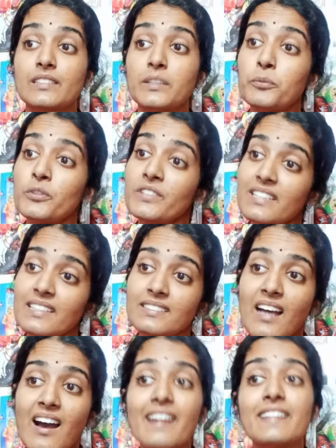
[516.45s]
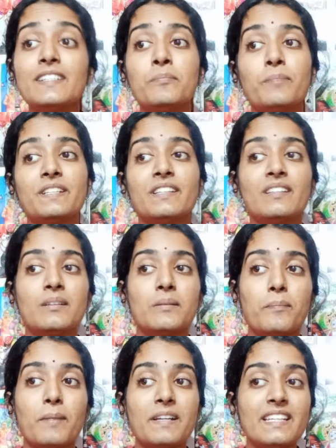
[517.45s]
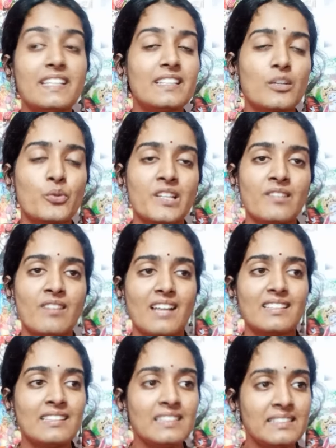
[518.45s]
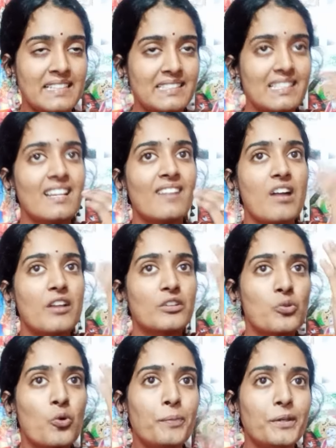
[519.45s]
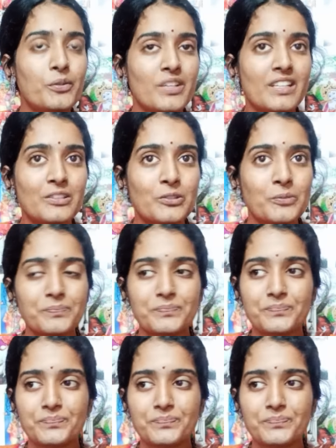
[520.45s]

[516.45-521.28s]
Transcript: திரிபுன்ற தாரணம் பண்ண பண்ணி இருக்கக்கூடியனவா அதாவது நெட்டியில் அவளுக்கு கோபிக்குறி இருக்கும்